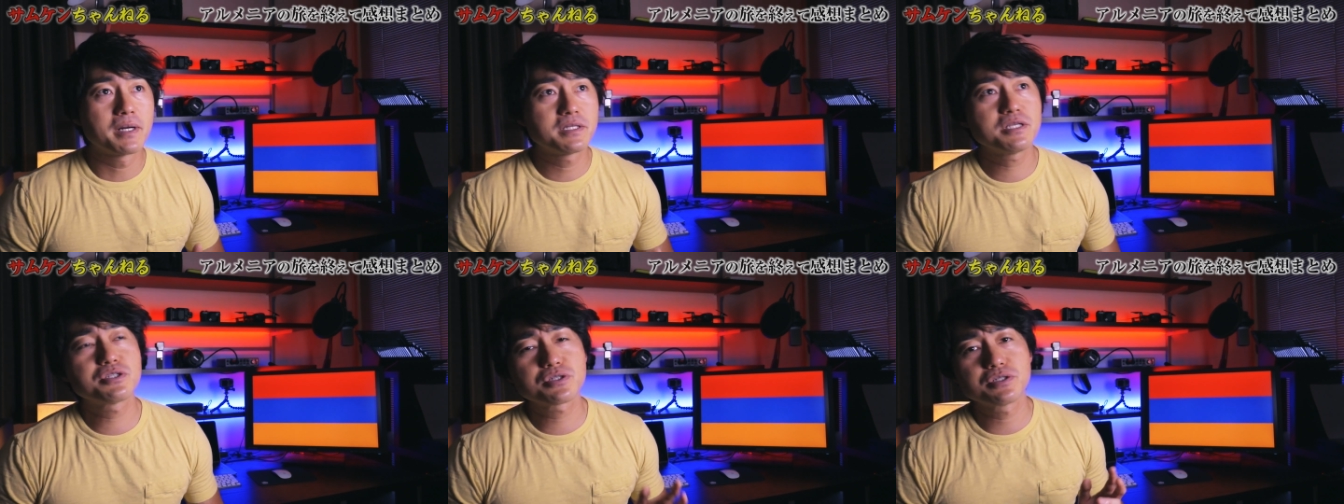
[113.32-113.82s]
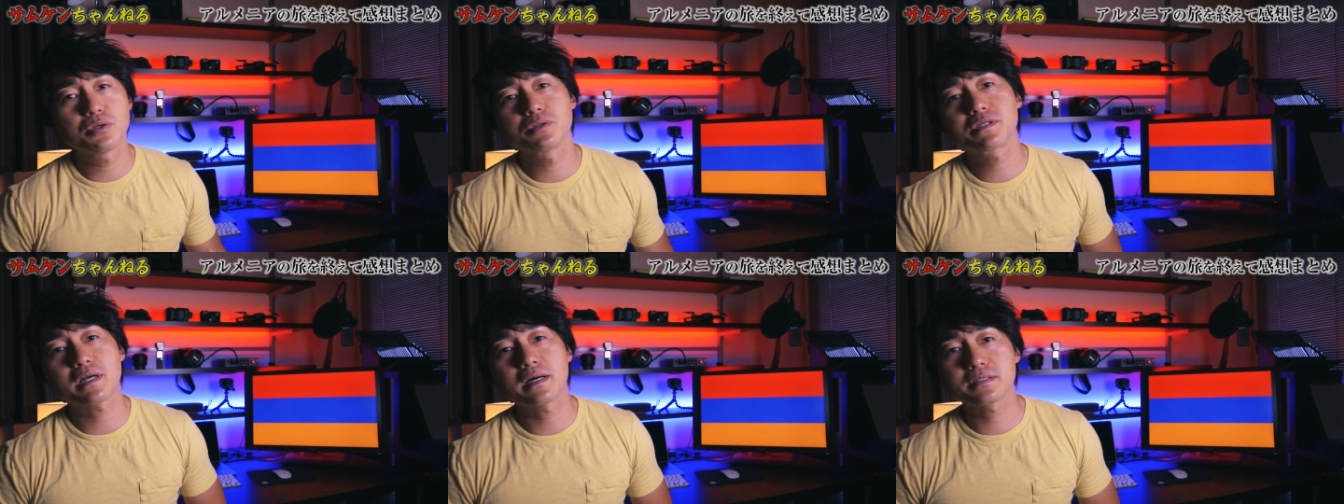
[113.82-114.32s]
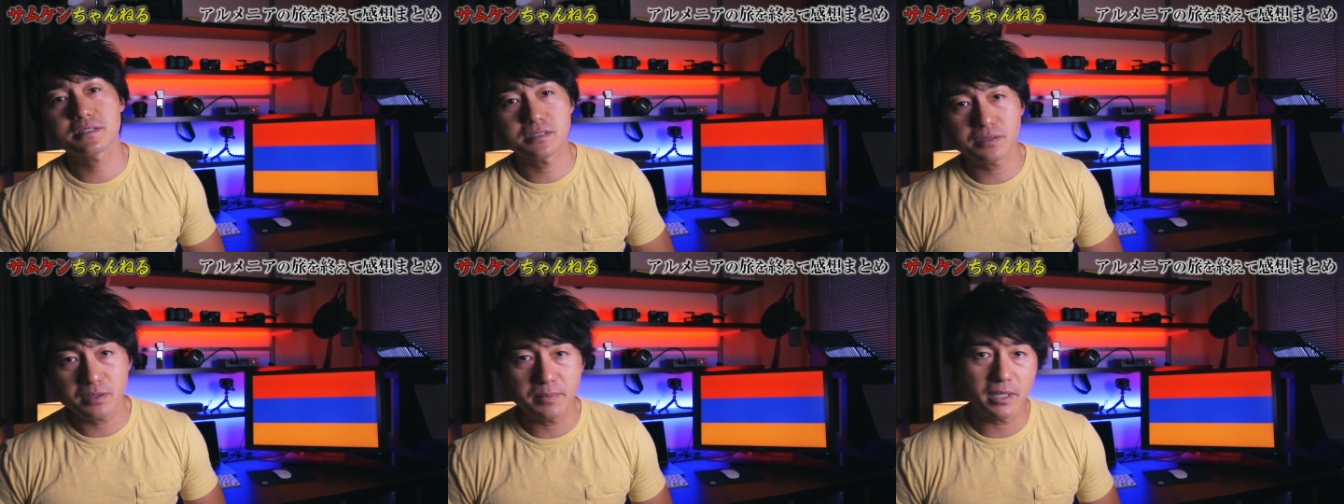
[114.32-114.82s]
まあ、にじゅうよじかん
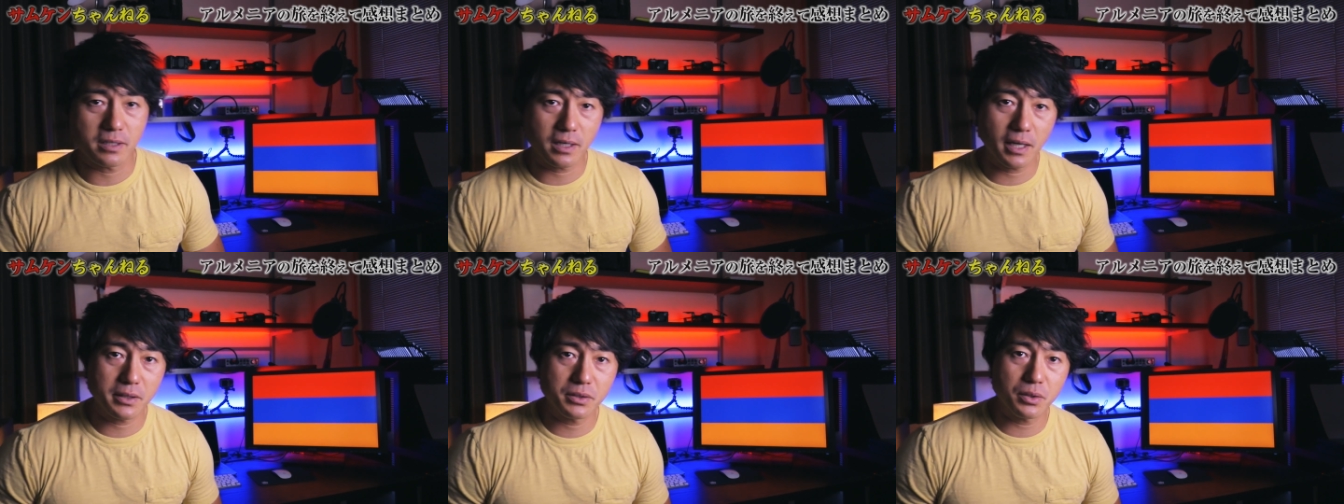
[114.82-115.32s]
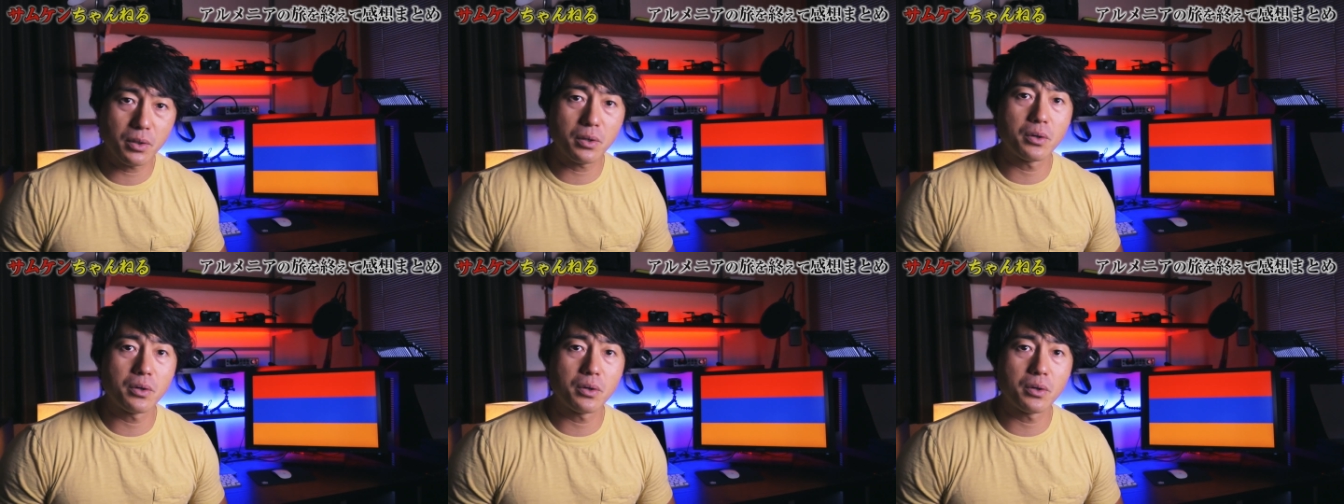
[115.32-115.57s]
睡眠&断